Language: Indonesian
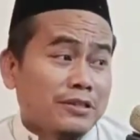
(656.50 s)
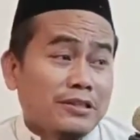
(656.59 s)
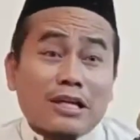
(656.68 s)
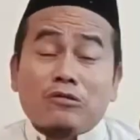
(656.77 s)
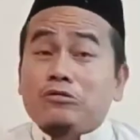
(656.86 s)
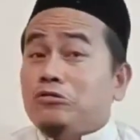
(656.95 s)

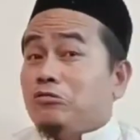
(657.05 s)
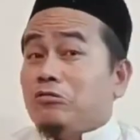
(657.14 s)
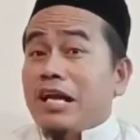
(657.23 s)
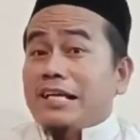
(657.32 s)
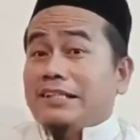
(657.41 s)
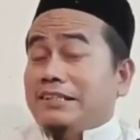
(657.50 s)
Yang lucu
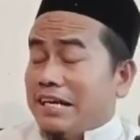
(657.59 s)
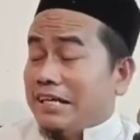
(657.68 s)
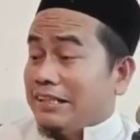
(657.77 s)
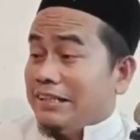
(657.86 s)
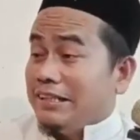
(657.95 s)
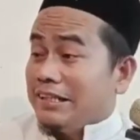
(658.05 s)
lagi,
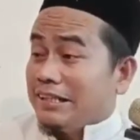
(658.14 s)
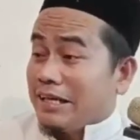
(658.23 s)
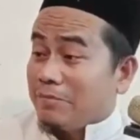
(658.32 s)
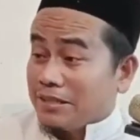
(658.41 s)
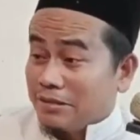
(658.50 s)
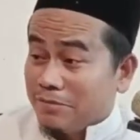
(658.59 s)
hari ini
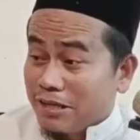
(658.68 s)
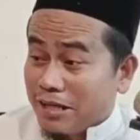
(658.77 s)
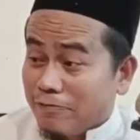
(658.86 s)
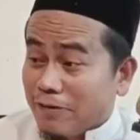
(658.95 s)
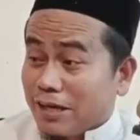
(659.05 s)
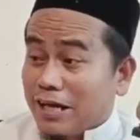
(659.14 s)
kita masih
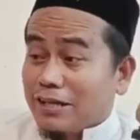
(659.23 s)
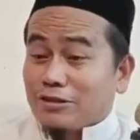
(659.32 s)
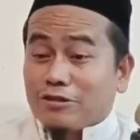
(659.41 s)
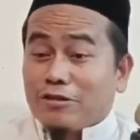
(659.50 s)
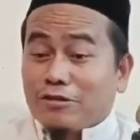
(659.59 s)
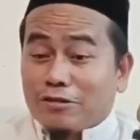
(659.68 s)
menghafalkan
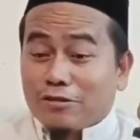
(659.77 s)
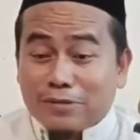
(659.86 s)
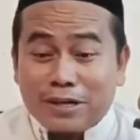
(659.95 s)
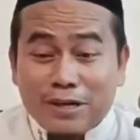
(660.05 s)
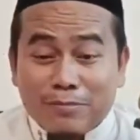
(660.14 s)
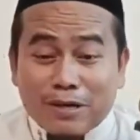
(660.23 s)
sorok,
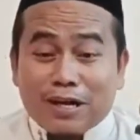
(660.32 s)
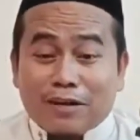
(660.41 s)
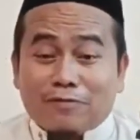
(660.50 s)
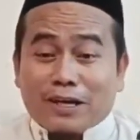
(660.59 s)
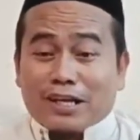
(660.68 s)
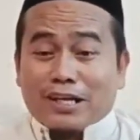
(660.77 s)

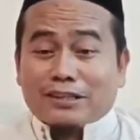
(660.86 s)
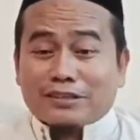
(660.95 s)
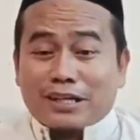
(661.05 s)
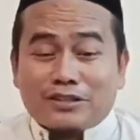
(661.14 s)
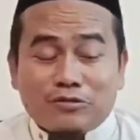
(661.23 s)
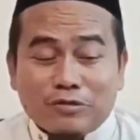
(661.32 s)
menghafalkan
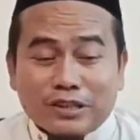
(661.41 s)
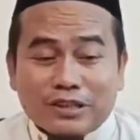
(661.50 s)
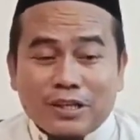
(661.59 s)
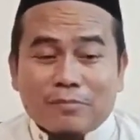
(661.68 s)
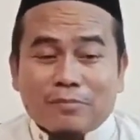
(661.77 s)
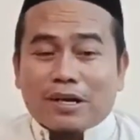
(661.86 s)
tajwid,
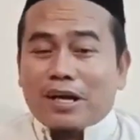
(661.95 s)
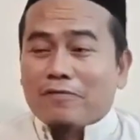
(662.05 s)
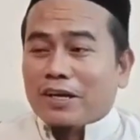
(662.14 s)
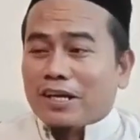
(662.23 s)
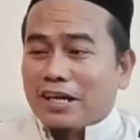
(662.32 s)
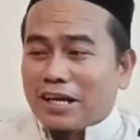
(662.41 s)

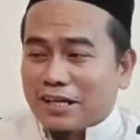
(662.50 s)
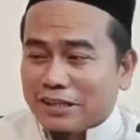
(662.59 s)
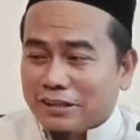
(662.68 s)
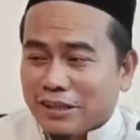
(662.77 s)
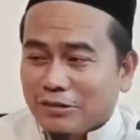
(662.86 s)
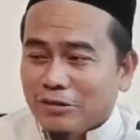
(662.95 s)
menghafalkan
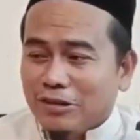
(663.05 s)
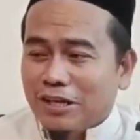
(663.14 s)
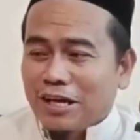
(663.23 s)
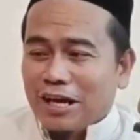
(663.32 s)
akidatul